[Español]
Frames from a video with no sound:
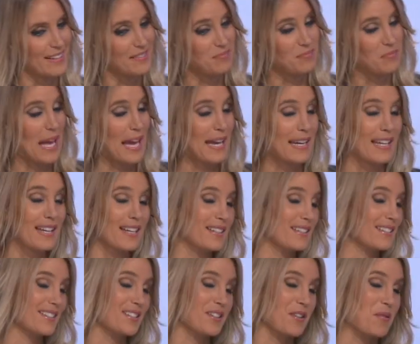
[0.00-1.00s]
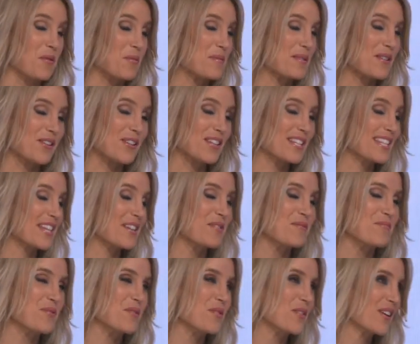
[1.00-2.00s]
Ana, como periodista no
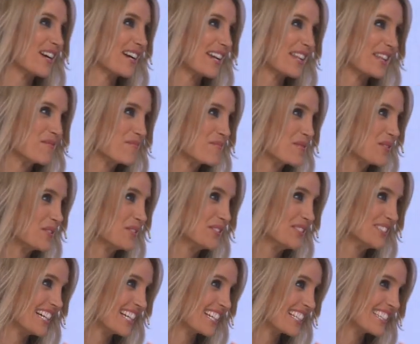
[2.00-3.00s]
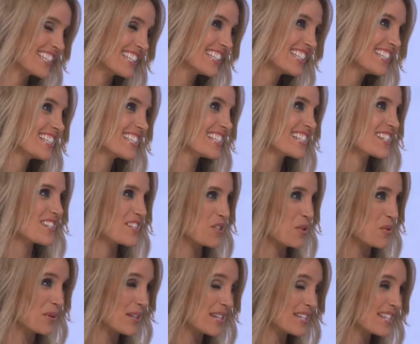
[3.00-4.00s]
puedo dejar de preguntarte
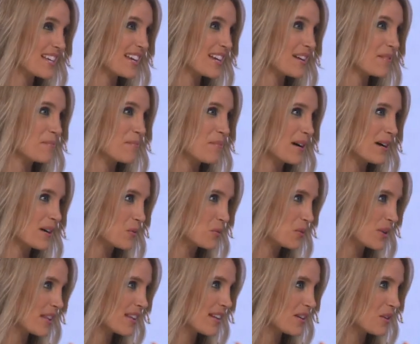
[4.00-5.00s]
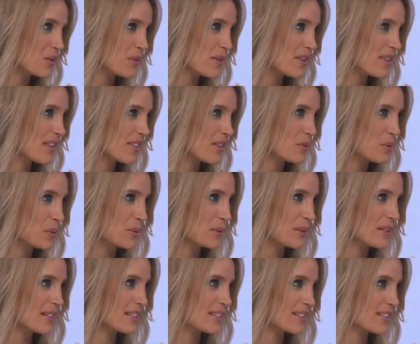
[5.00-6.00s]
sobre esa vacuna de la
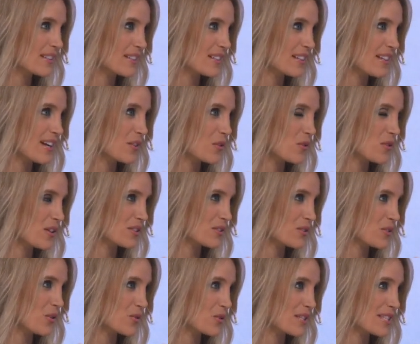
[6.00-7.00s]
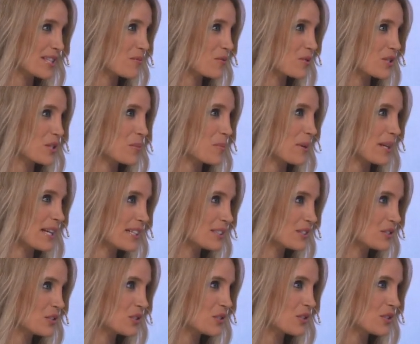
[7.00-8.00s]
COVID-19, eh, algo que todos estamos
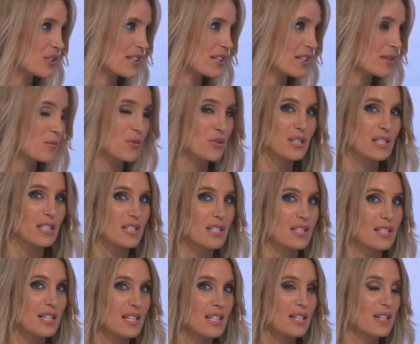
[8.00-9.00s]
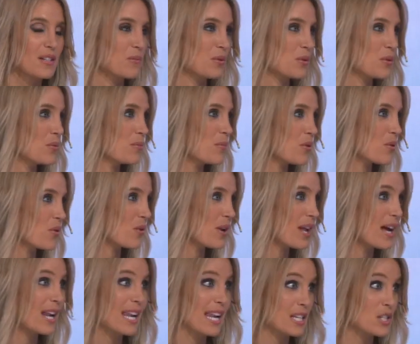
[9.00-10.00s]
esperando, creemos que es bueno, un poco
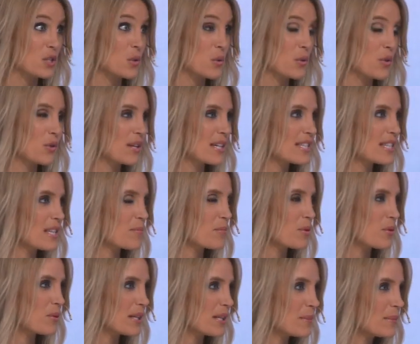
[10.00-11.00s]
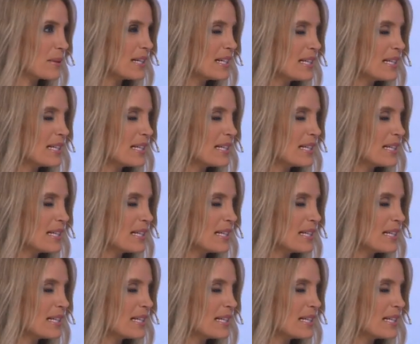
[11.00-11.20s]
la, solución a este problema.